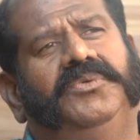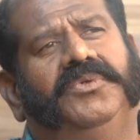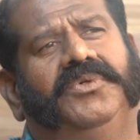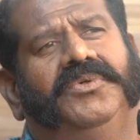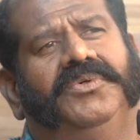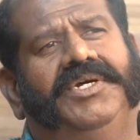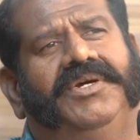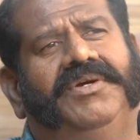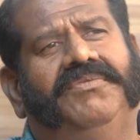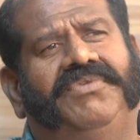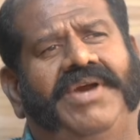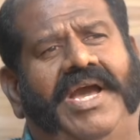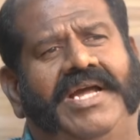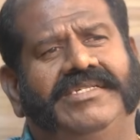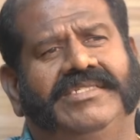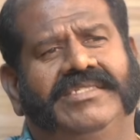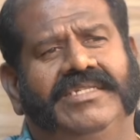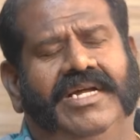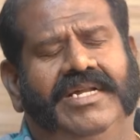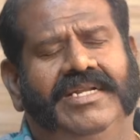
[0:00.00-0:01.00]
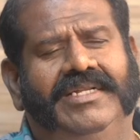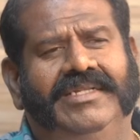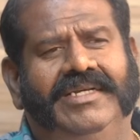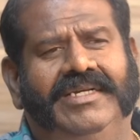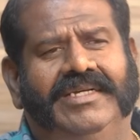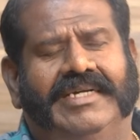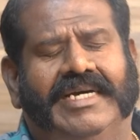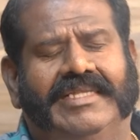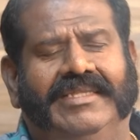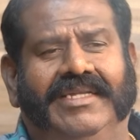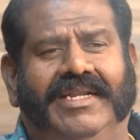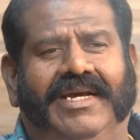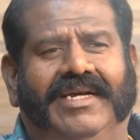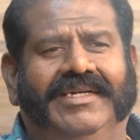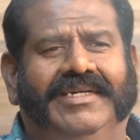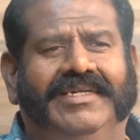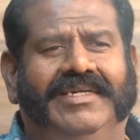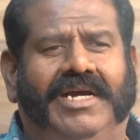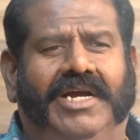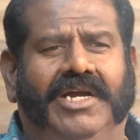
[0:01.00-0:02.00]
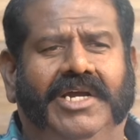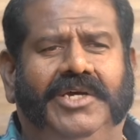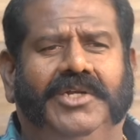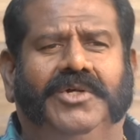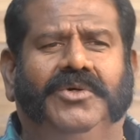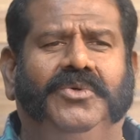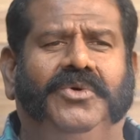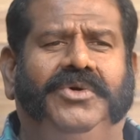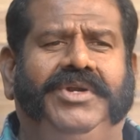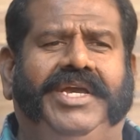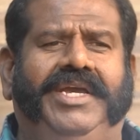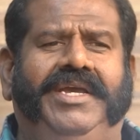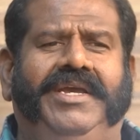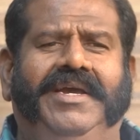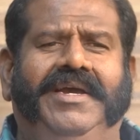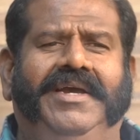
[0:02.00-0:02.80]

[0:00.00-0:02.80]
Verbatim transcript: ஒரு ஃபேன்ஸ்லாம் இருந்து கத்துனாங்க ஆயிரம் கோடி